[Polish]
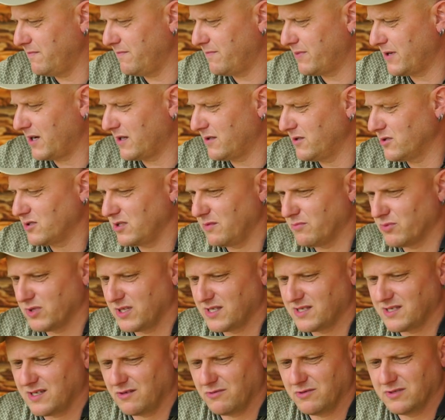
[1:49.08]
praktycznie
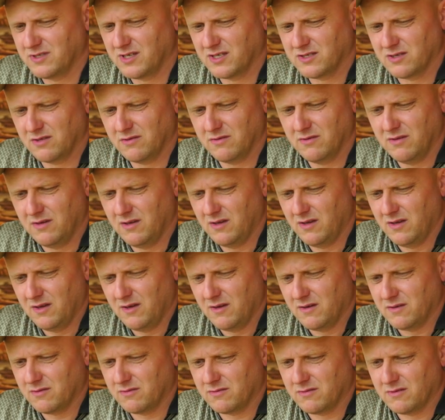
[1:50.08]
przez cały sezon.
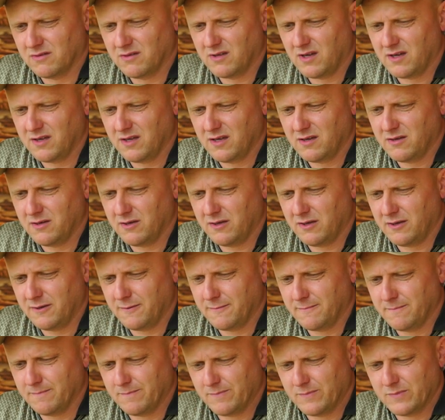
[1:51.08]
Dodaję,
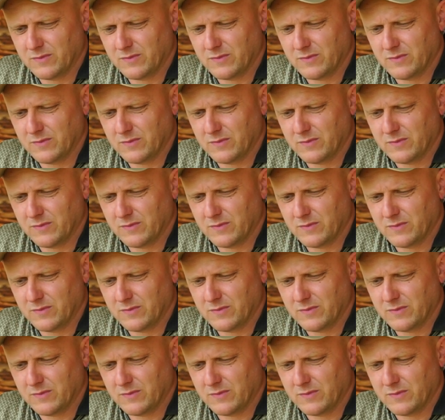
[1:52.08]
je,